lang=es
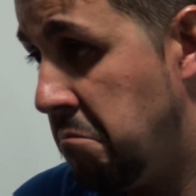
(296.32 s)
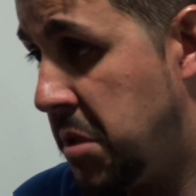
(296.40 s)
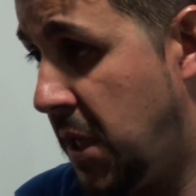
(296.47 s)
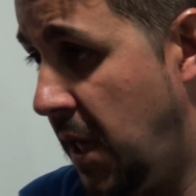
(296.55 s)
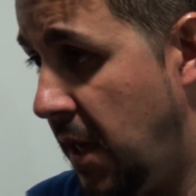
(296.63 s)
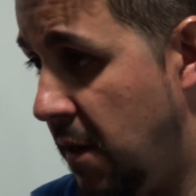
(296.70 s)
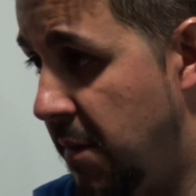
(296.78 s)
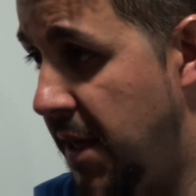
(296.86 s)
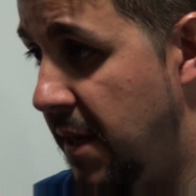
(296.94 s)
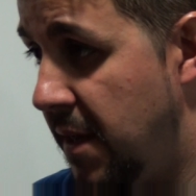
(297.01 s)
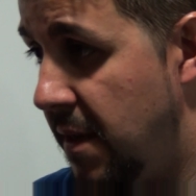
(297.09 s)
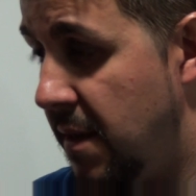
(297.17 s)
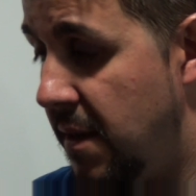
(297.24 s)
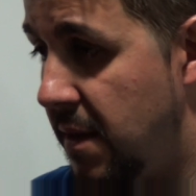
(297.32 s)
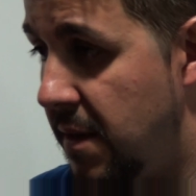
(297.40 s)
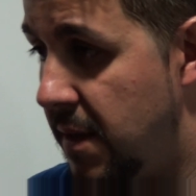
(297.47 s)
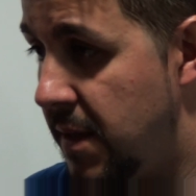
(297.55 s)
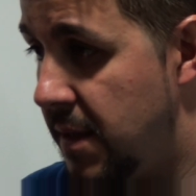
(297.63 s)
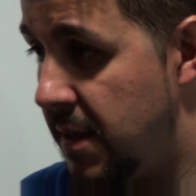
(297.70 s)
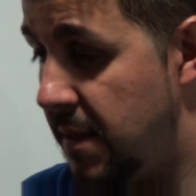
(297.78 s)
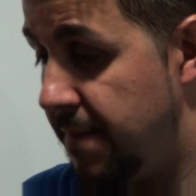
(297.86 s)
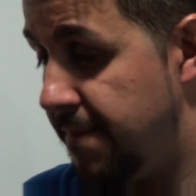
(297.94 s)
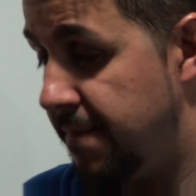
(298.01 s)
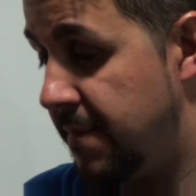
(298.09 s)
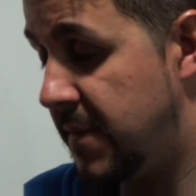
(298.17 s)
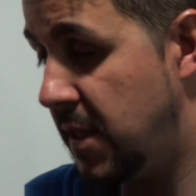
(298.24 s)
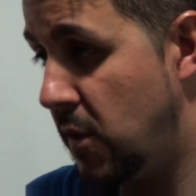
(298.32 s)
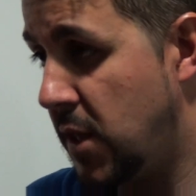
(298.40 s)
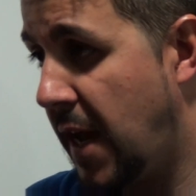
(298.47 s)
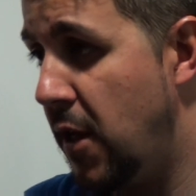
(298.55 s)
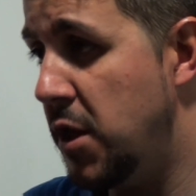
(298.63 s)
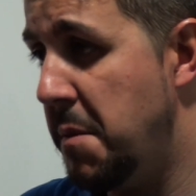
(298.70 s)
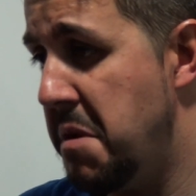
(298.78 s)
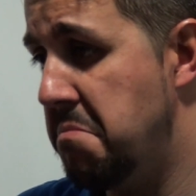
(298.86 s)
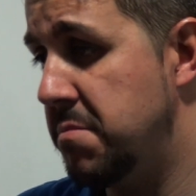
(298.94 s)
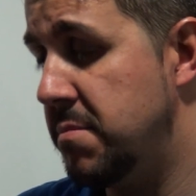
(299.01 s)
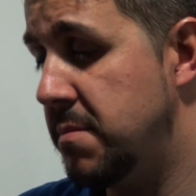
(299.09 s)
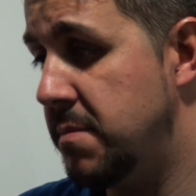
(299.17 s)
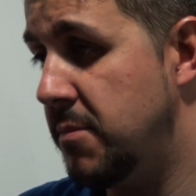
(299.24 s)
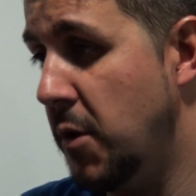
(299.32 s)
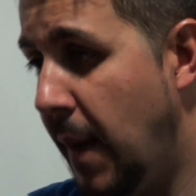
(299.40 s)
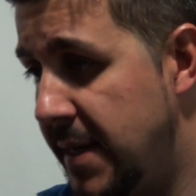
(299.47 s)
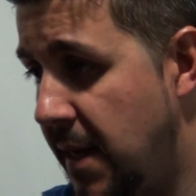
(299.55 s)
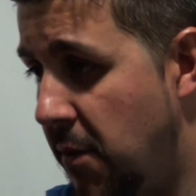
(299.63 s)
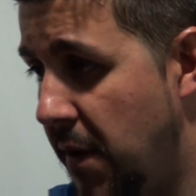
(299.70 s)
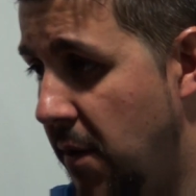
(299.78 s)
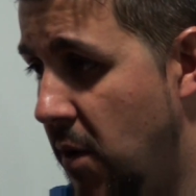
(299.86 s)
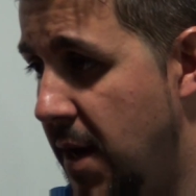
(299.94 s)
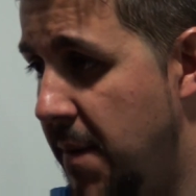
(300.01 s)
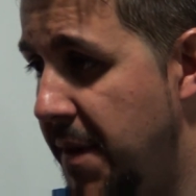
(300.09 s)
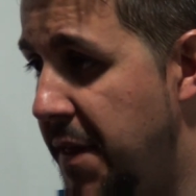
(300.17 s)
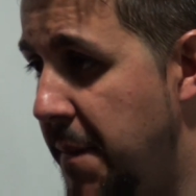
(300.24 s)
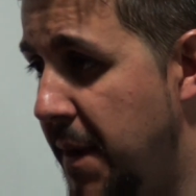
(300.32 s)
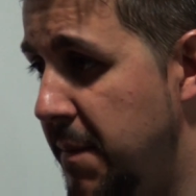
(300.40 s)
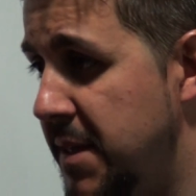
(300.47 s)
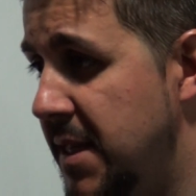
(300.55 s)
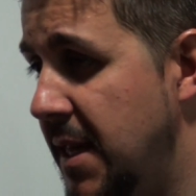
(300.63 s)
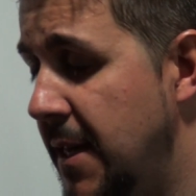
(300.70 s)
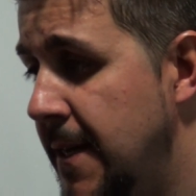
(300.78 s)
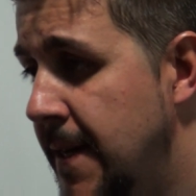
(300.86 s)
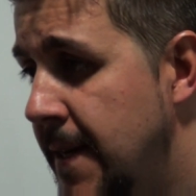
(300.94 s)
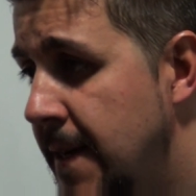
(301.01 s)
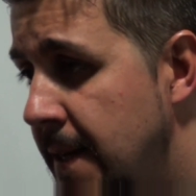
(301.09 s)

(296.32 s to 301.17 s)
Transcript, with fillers: Sí, hombre, eh, se nos ha quedado también muy mal sabor de boca, principalmente